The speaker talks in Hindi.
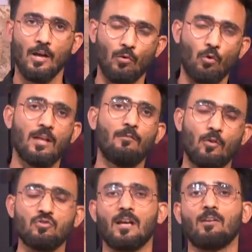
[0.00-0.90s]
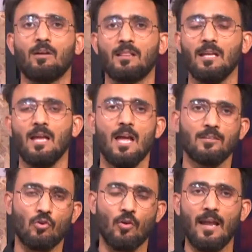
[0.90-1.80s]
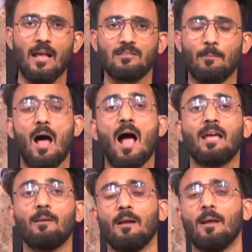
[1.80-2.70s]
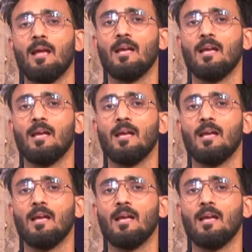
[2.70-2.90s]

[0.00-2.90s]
तो वो थे वरुण चक्रवर्ती जिन्होंने जब आखिर में